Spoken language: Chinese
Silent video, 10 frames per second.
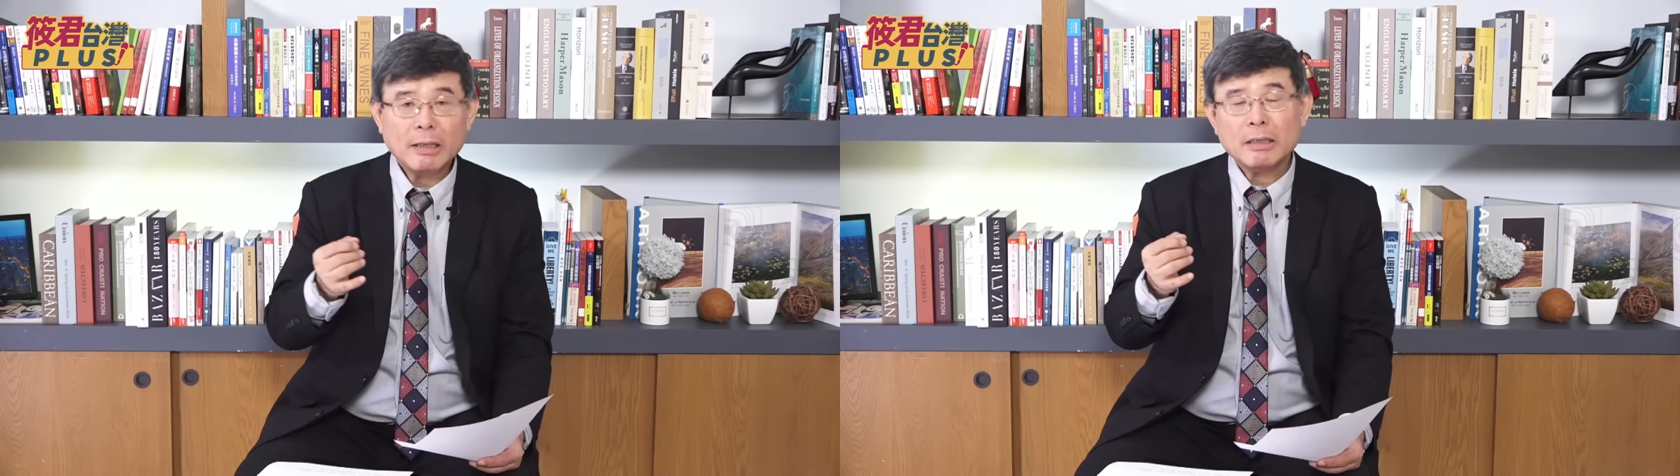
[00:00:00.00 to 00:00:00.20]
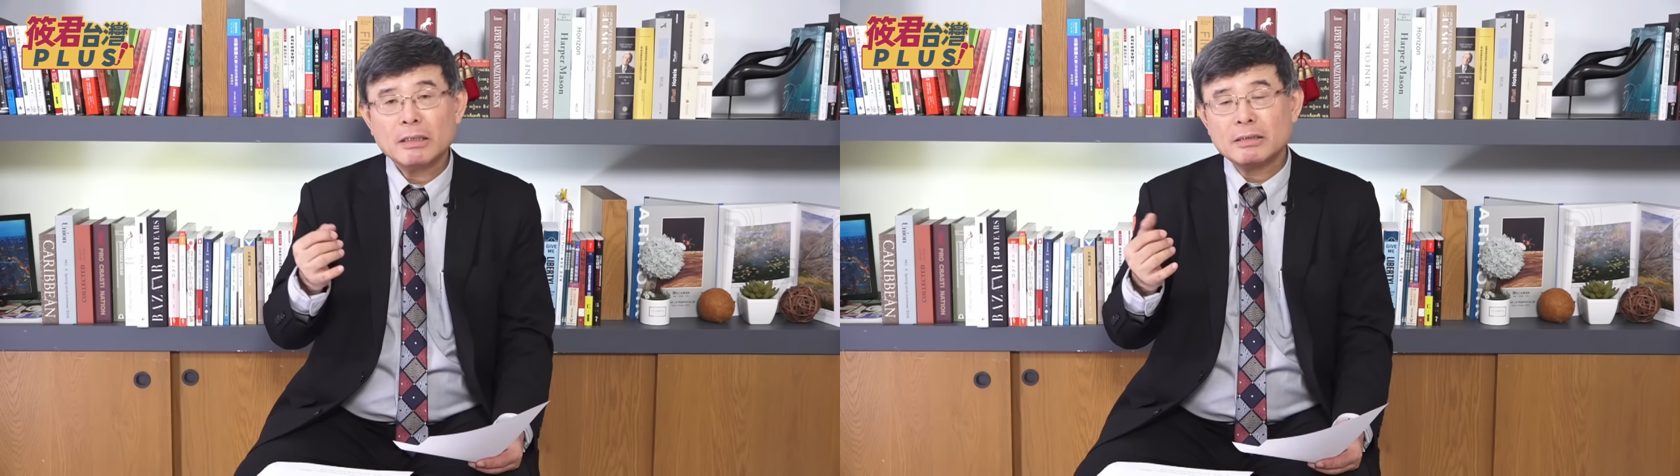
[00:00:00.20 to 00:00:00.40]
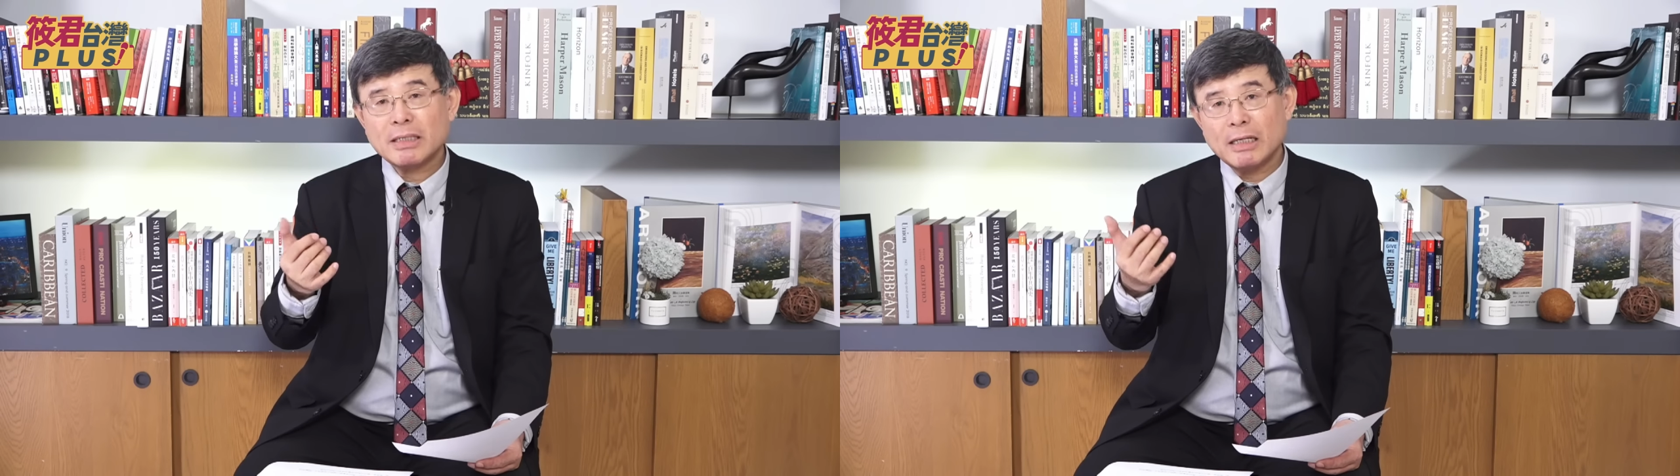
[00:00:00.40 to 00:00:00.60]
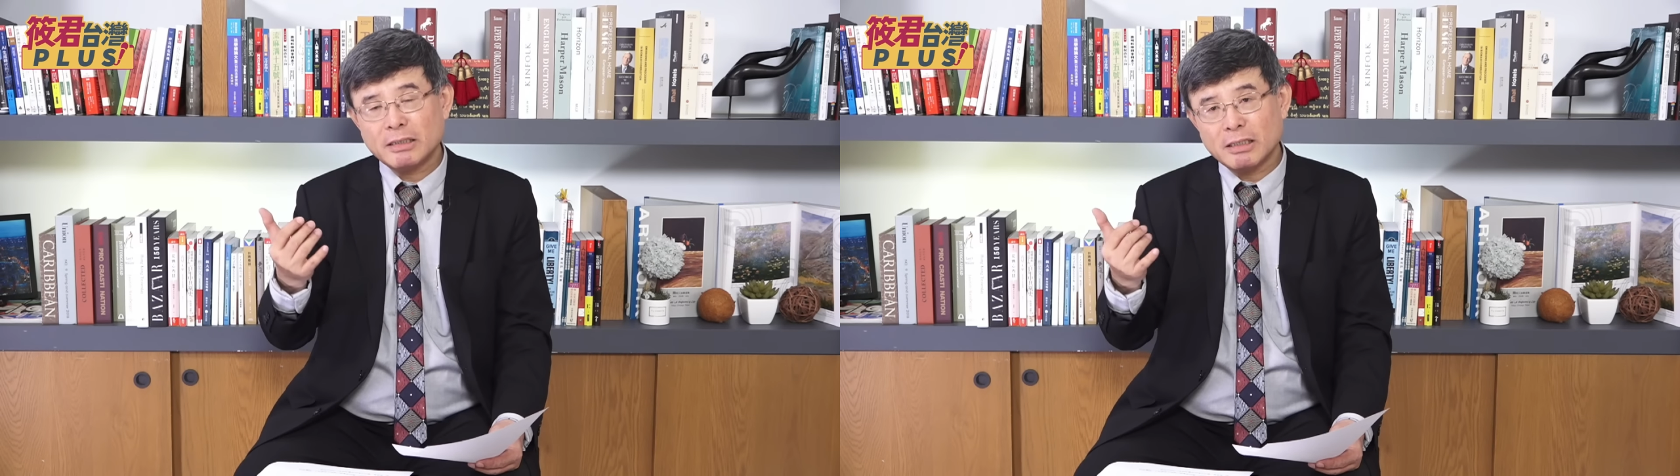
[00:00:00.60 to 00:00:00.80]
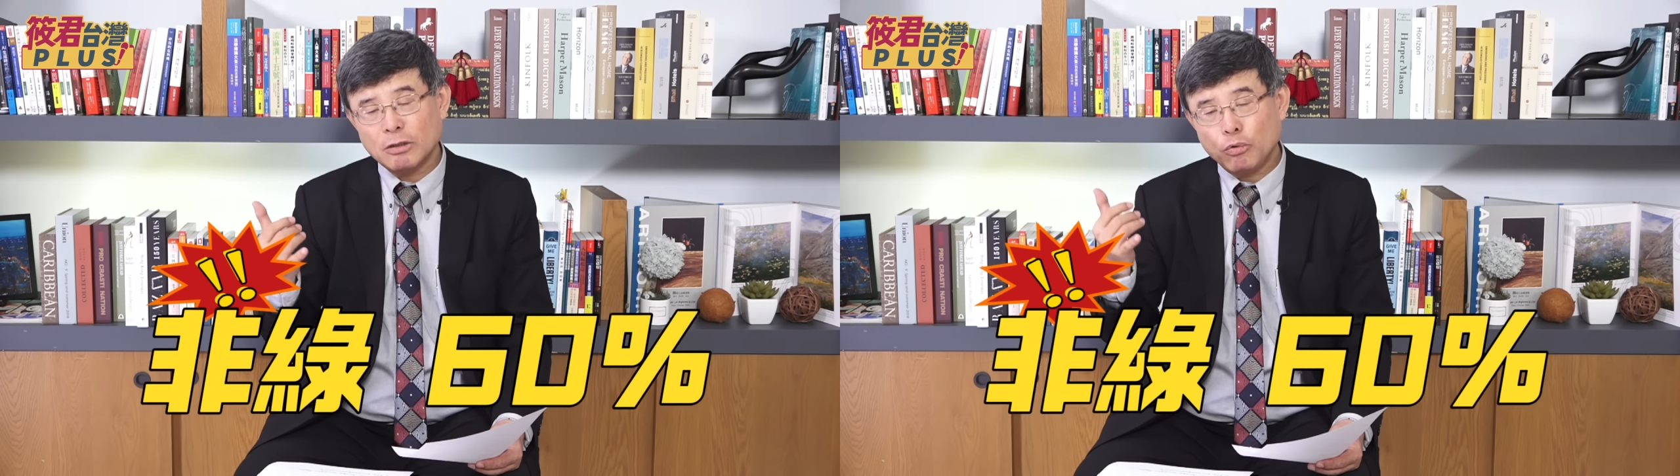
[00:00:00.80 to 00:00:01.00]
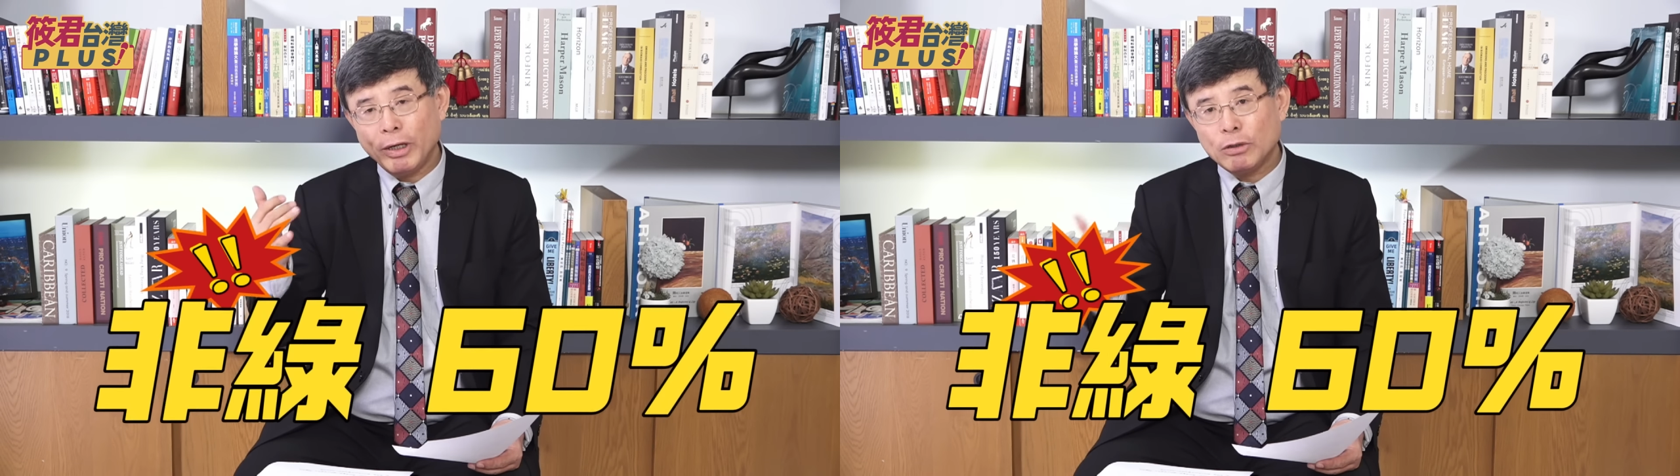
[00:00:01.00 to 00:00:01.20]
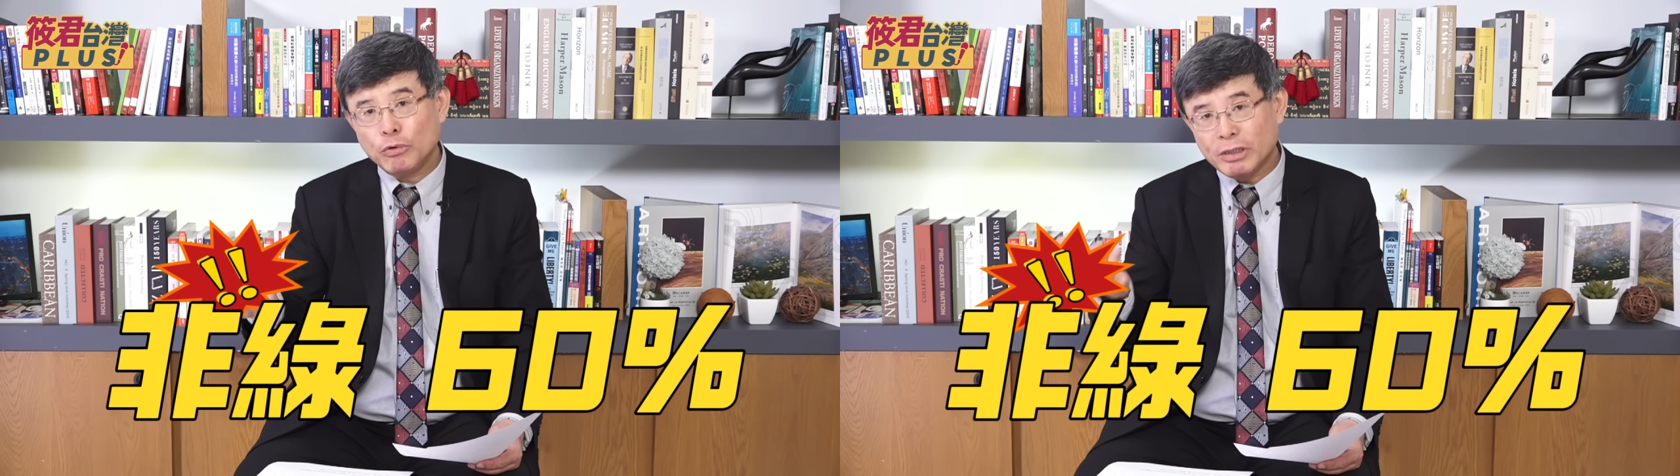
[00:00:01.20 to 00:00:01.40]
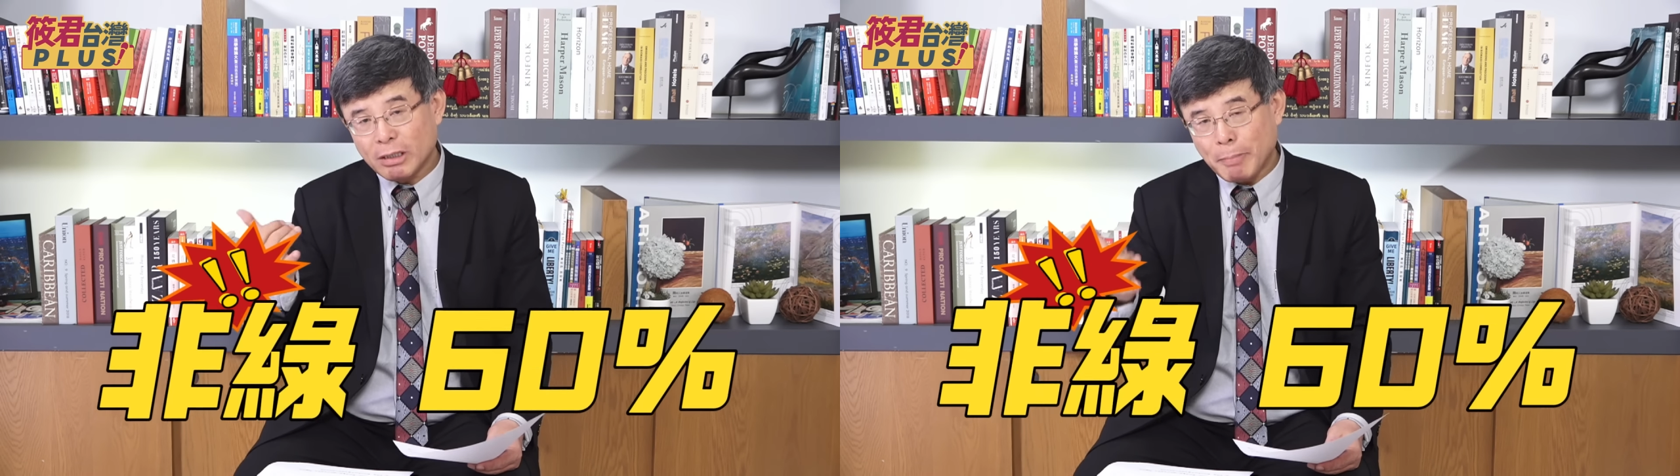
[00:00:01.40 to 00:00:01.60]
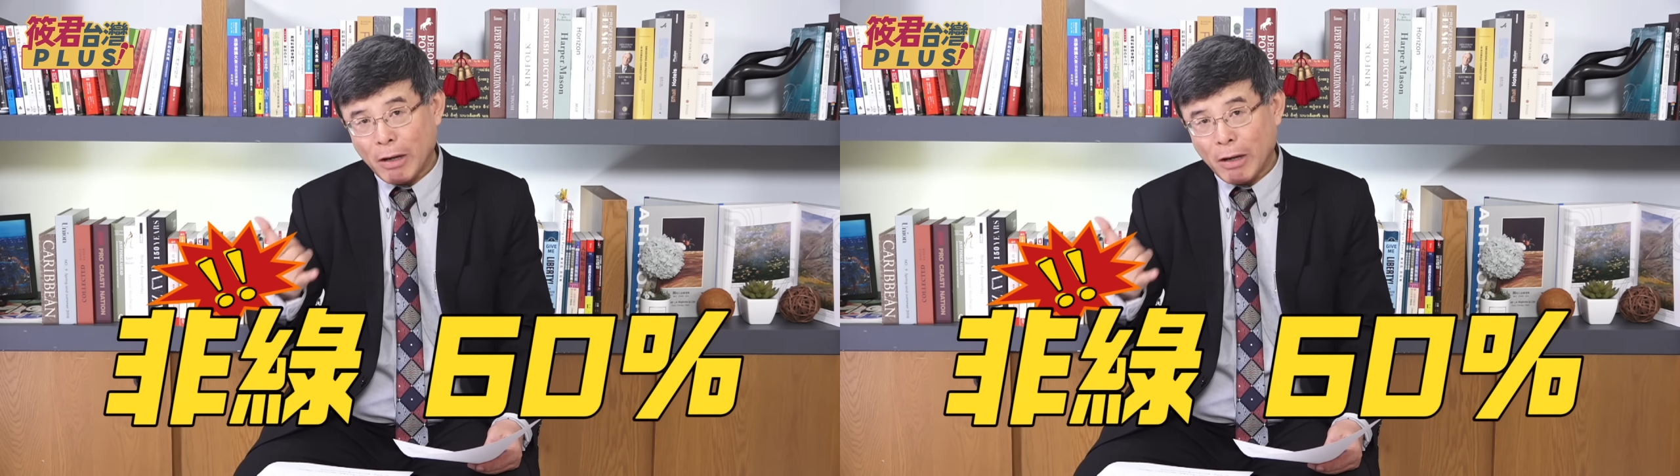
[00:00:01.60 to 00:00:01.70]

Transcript: 呢，在这个非绿的